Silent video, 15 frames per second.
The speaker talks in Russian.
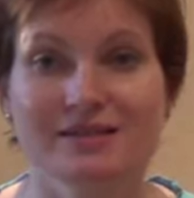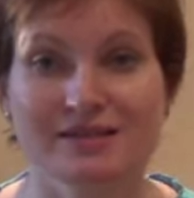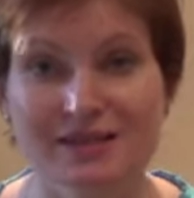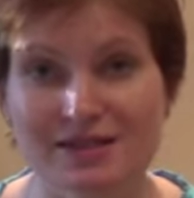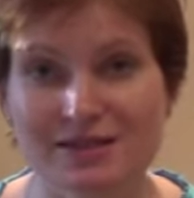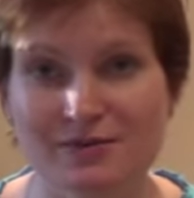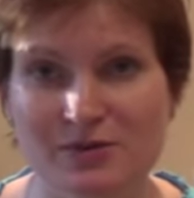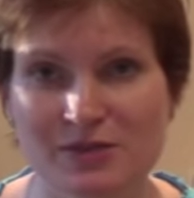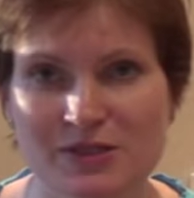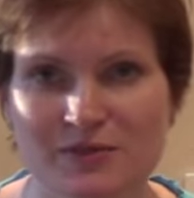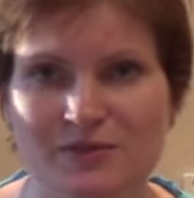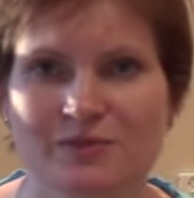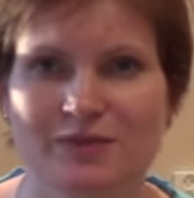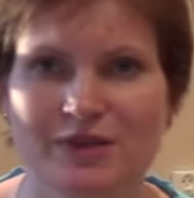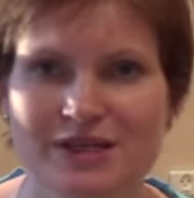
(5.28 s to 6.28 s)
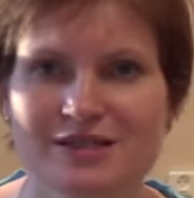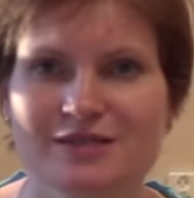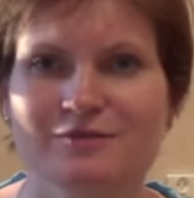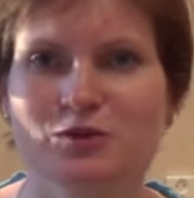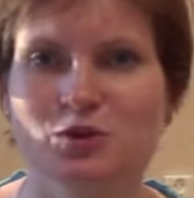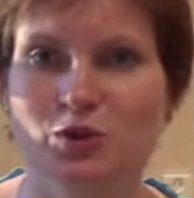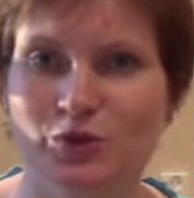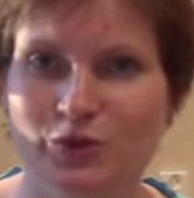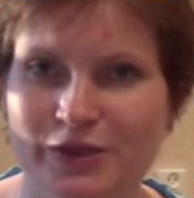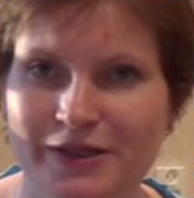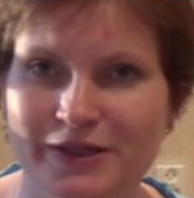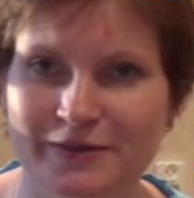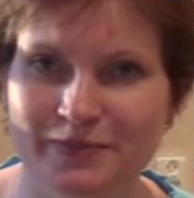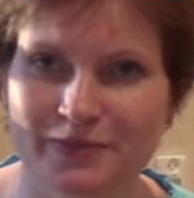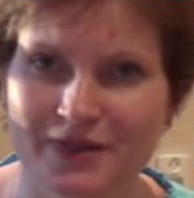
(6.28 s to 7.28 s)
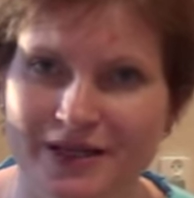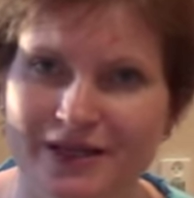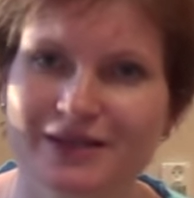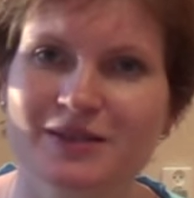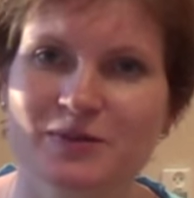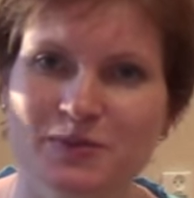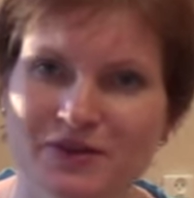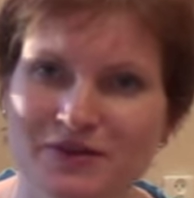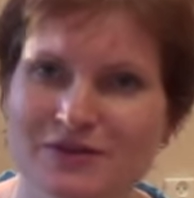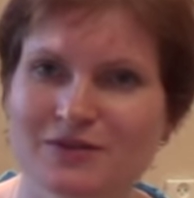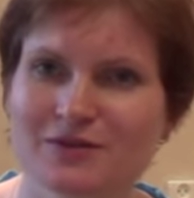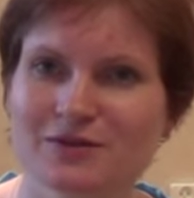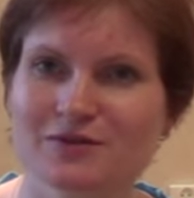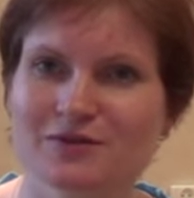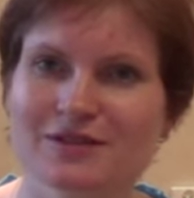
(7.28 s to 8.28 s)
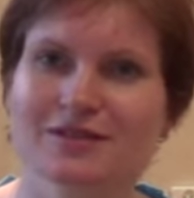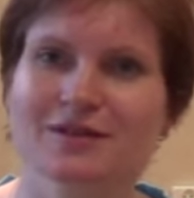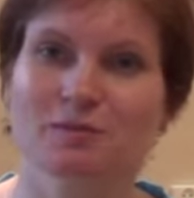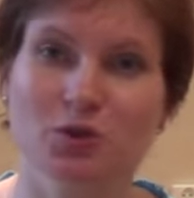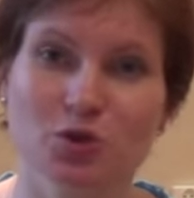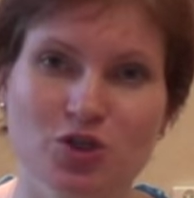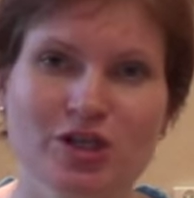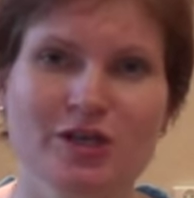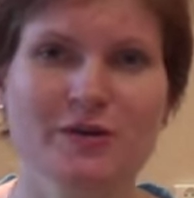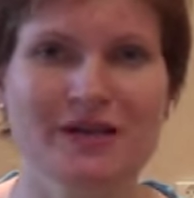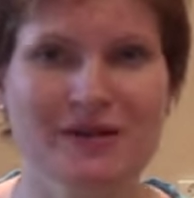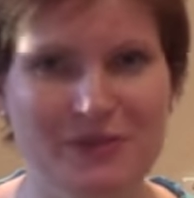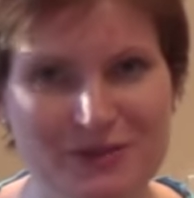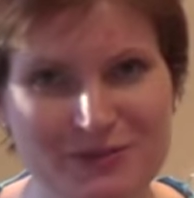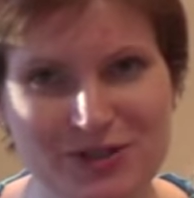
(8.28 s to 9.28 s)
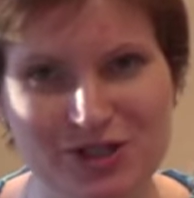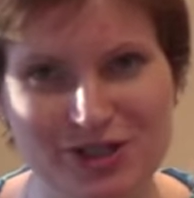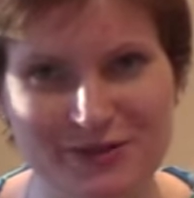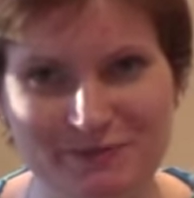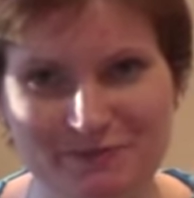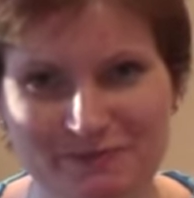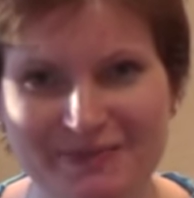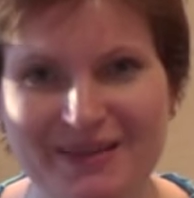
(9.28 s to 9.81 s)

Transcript: Здравствуйте, меня зовут Ольга. Рада приветствовать вас на бложике для мамочек.